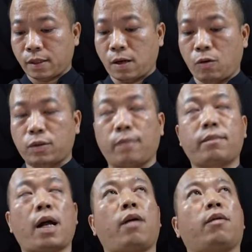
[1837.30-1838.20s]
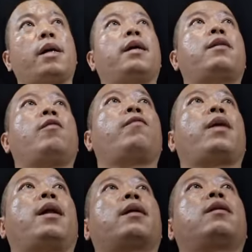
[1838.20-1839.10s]
câu tâm đạo ở đây không
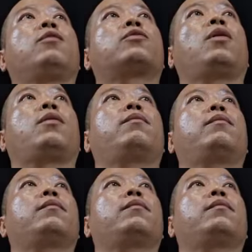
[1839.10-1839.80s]
phải là câu tốt